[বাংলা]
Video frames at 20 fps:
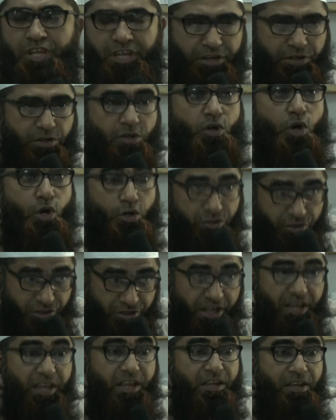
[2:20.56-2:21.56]
দিন
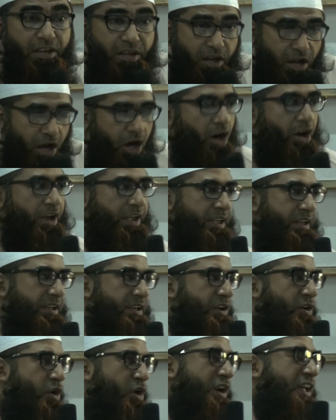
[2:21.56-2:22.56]
করতে হয়
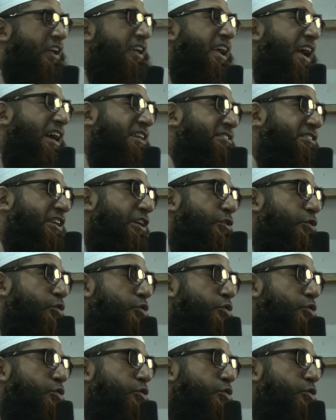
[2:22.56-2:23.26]
অনেকে আছে